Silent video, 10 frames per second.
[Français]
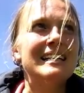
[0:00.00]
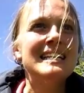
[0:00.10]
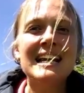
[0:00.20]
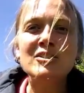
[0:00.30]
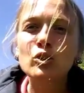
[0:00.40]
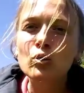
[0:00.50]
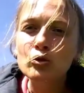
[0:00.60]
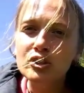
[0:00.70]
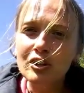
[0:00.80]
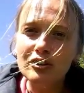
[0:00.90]
Il a une
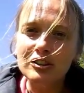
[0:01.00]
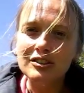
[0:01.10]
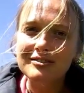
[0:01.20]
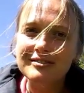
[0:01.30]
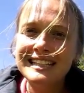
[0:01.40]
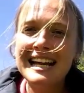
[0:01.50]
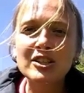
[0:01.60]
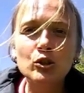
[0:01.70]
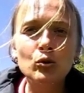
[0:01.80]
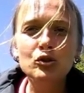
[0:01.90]
conscience. Il a
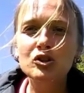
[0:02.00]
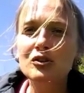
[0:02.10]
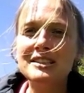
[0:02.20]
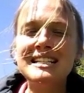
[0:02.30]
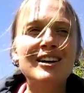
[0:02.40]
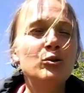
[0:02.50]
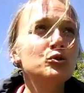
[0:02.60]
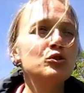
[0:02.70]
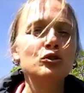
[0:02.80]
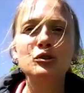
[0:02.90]
une conscience, il a
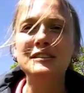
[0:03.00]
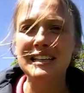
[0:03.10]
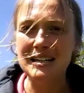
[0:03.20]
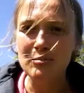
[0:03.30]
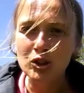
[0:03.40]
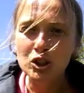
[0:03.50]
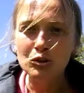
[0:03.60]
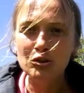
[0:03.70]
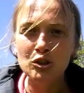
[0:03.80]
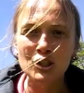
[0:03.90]
conscience de tellement de
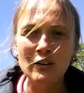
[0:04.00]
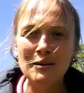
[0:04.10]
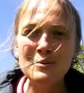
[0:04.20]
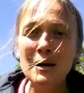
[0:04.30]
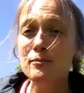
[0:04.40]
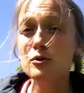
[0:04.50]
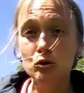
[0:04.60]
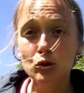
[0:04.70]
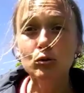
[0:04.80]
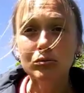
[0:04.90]
choses, le cheval, bien
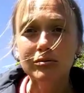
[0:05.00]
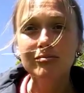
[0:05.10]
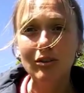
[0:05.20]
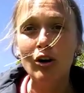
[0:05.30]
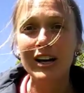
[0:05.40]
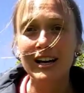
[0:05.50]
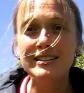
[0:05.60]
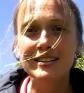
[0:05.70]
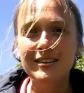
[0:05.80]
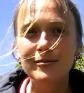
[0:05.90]
plus que nous, en
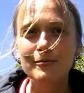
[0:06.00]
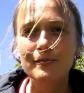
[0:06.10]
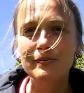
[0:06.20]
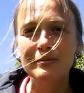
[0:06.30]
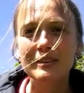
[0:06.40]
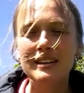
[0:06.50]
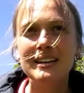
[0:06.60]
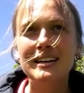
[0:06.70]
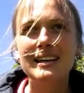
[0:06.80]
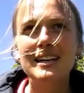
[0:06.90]
réalité.
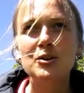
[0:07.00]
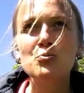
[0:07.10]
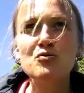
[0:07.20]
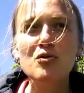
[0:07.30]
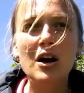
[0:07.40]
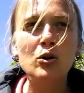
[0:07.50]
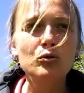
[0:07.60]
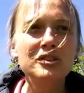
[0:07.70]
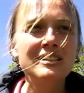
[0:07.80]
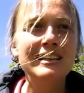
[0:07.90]
De pouvoir
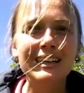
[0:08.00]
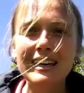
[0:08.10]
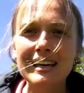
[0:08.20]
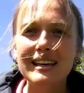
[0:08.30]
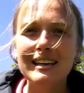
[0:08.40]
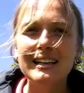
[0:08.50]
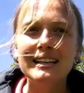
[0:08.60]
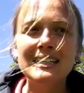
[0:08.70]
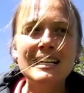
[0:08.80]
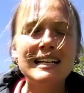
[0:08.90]
considérer
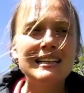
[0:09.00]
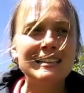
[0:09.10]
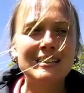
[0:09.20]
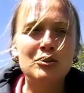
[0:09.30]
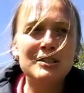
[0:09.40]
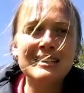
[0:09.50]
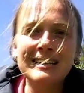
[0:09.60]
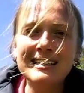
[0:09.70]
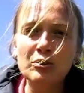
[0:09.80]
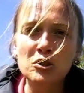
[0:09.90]
qu'il est, que c'est
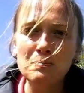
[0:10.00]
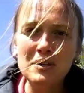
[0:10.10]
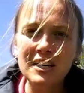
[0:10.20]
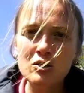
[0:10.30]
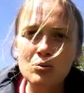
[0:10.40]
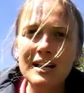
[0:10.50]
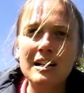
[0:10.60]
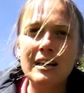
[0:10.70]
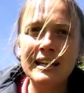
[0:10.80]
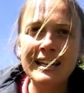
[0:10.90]
un être
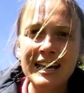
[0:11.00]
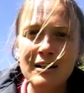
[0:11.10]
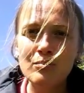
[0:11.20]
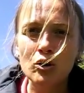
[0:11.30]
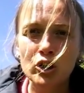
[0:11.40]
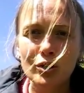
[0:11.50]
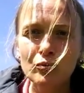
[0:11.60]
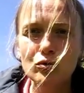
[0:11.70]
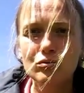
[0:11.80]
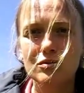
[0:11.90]
spirituel également
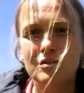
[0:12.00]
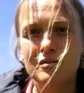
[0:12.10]
comme nous,